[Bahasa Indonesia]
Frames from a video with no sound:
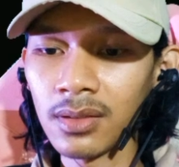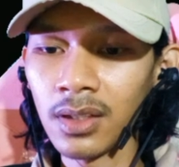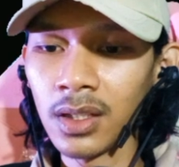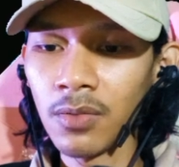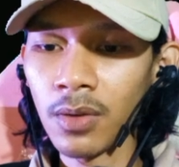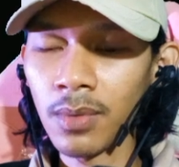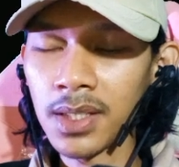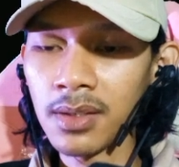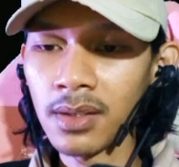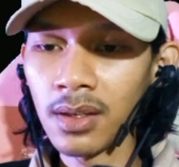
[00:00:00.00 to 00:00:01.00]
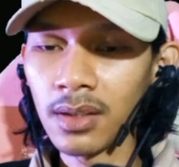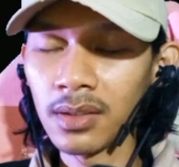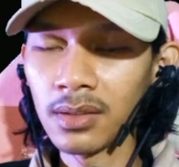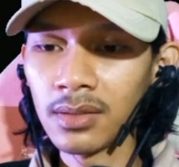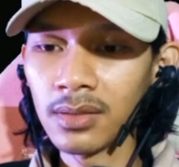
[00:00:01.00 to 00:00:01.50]
Ganti informasi enggak.
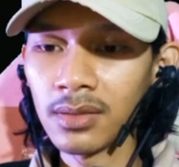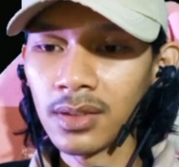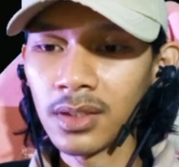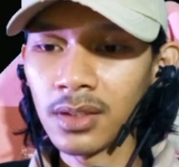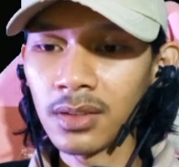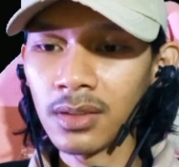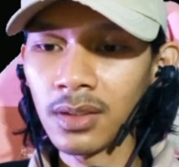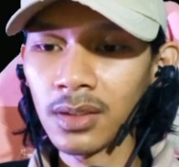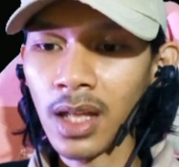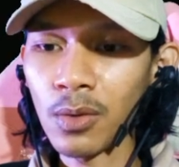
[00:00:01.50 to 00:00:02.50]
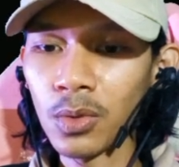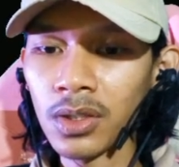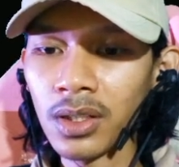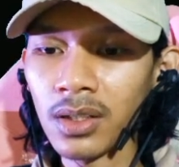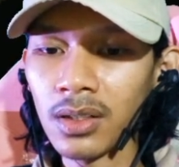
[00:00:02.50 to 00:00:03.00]

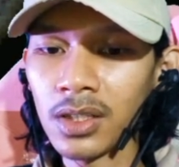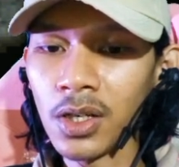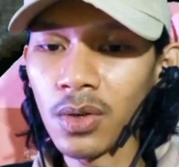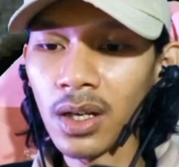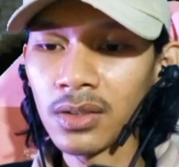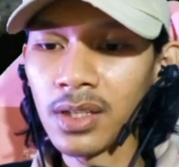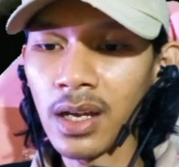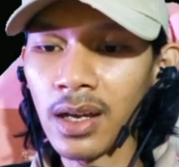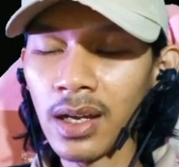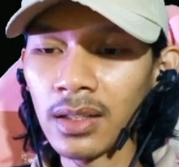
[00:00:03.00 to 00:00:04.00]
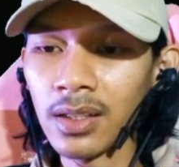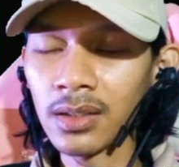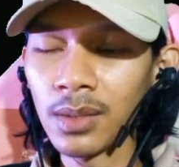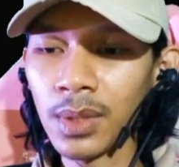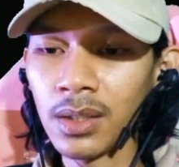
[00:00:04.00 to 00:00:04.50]
Takutnya dia orang jahat
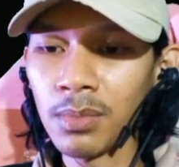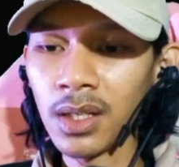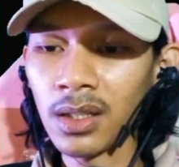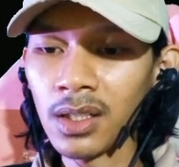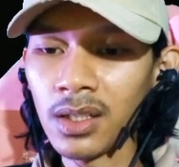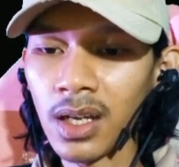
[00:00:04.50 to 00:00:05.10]
yang tiba-tiba nanti